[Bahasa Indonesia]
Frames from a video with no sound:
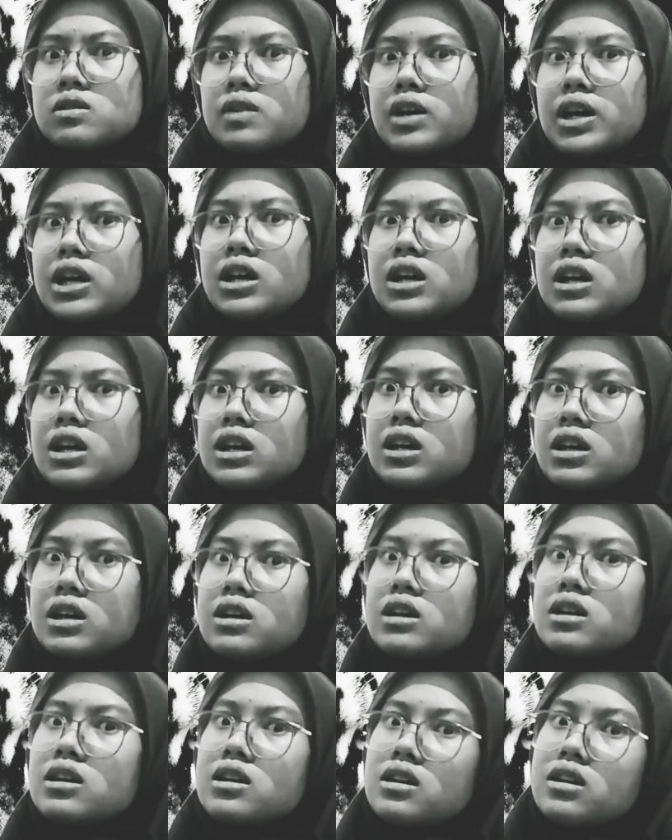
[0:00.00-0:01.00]
noe
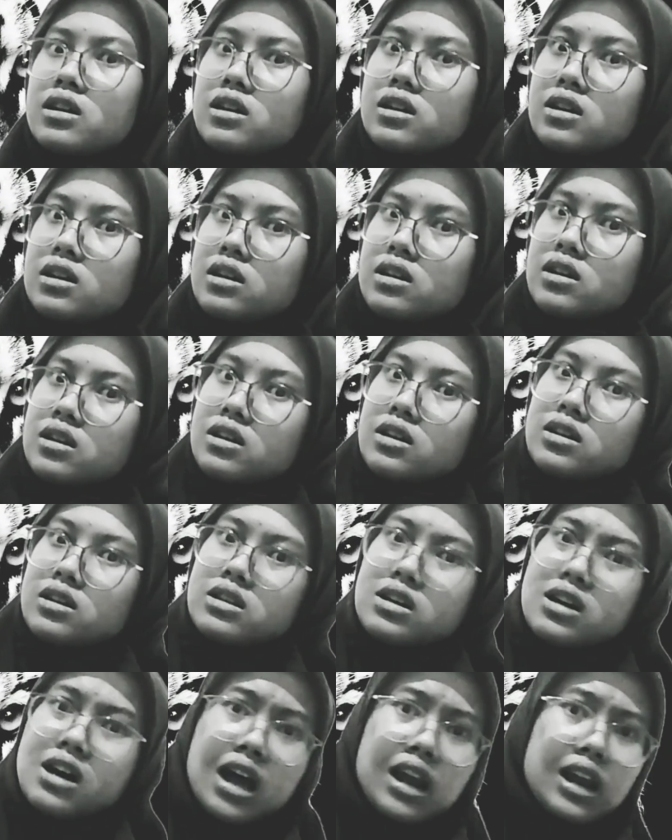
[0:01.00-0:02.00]

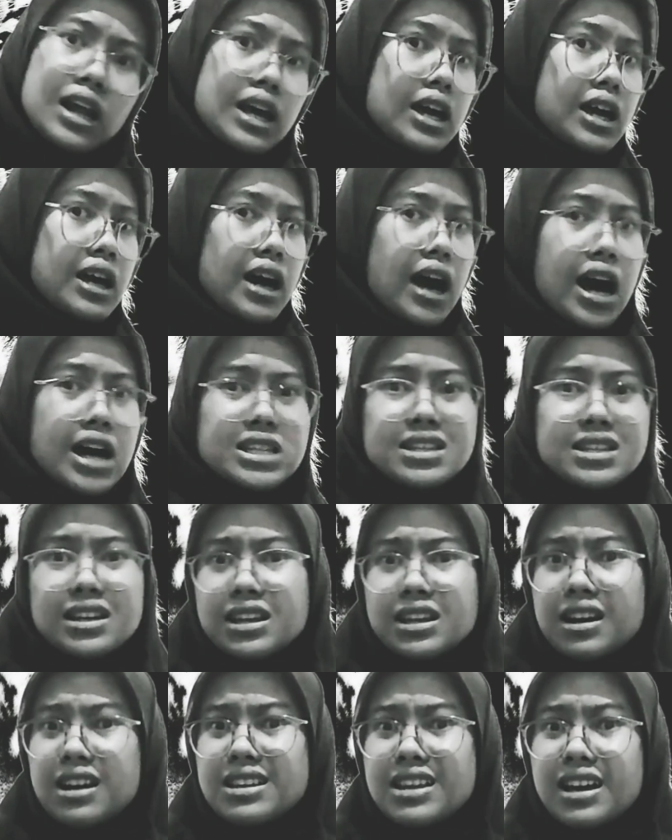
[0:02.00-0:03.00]
tengah lengkah
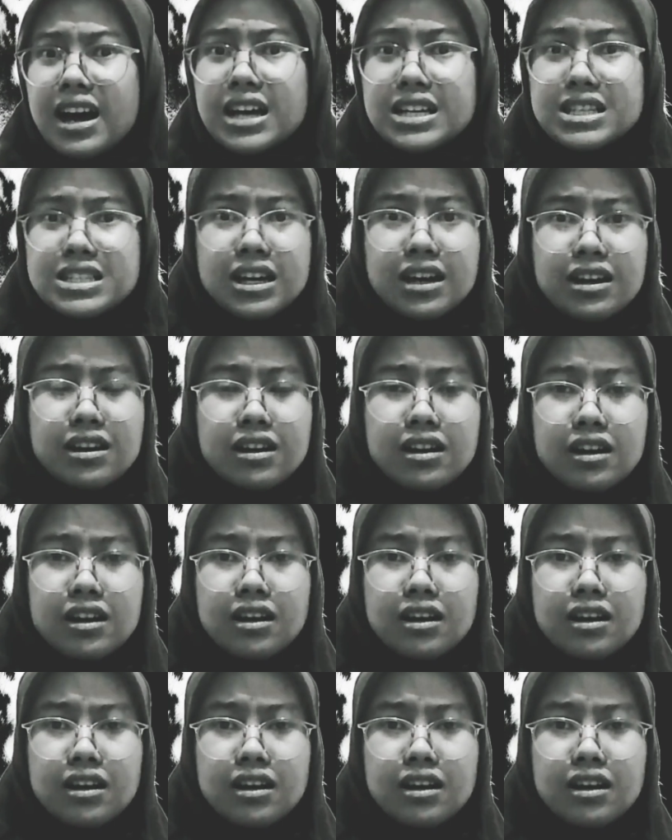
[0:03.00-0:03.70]
setika-tika acan